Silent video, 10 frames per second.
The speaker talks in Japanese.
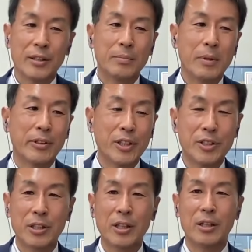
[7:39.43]
うん、まあ、
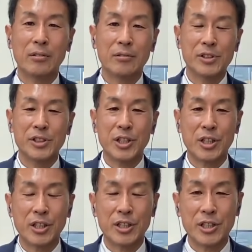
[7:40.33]
私があの自
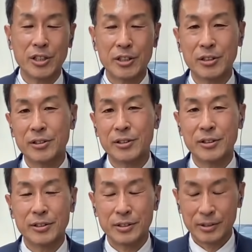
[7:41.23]
責理事やってる
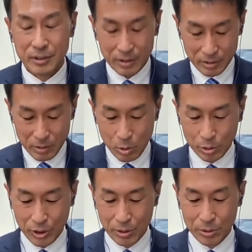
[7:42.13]
厚
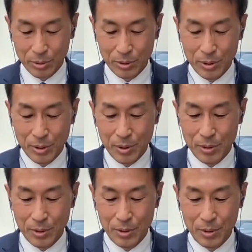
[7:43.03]
生労働
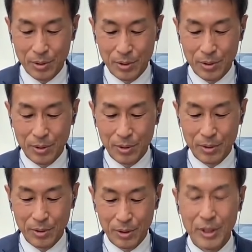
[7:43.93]

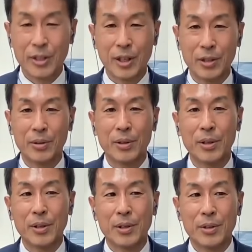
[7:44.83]
委員会の、
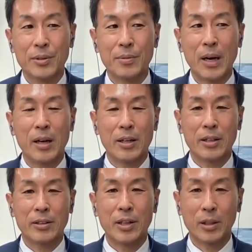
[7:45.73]
まあ、
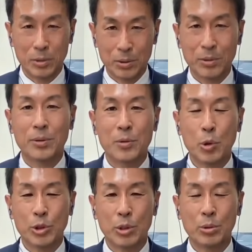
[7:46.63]
担当の
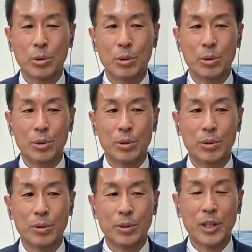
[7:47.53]
厚生労
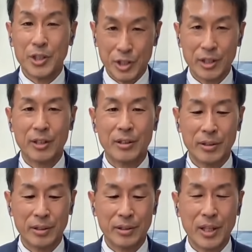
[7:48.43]
働大臣に
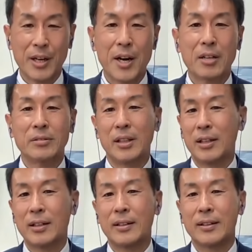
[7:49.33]
なられるんで
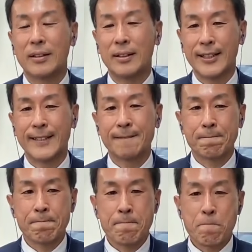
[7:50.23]
ね、
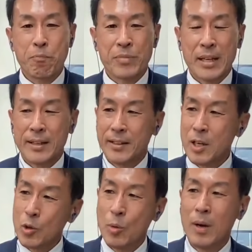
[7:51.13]
えー、うん、
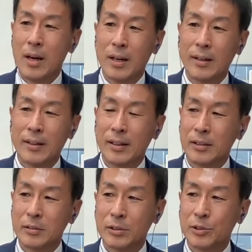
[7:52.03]
結構まあ
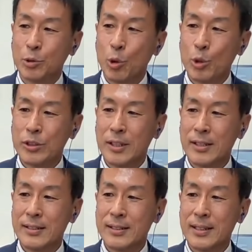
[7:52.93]
あの総
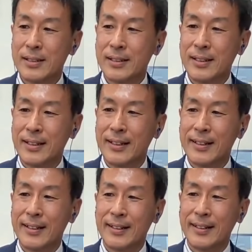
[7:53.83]
裁選で、は
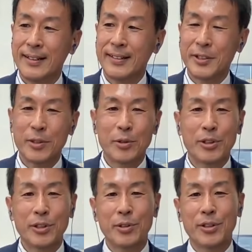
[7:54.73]
い、えー、し
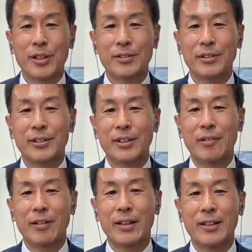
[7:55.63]
のぎを削っ
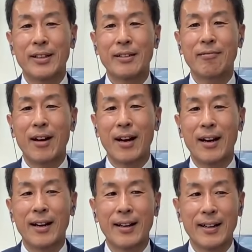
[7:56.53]
た割に
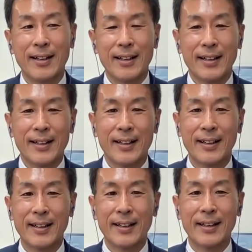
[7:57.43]
は
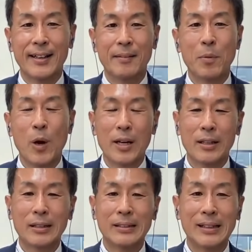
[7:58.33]
あもうあ
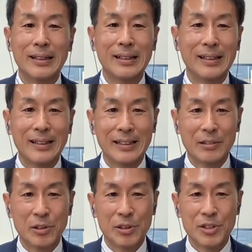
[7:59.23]
らかた、うん、あ
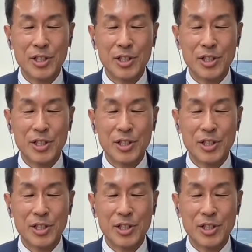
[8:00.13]
の